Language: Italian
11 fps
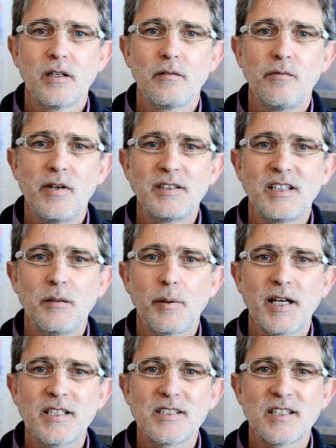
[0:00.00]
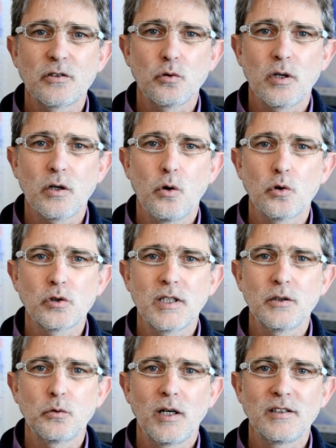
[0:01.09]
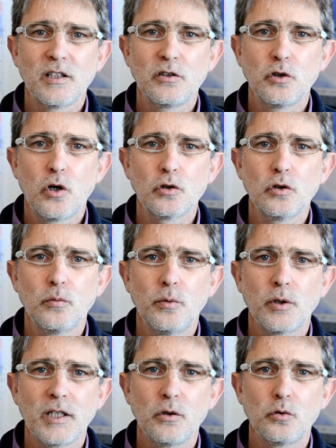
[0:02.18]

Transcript: Venti di brezza sulla costa durante il giorno, borino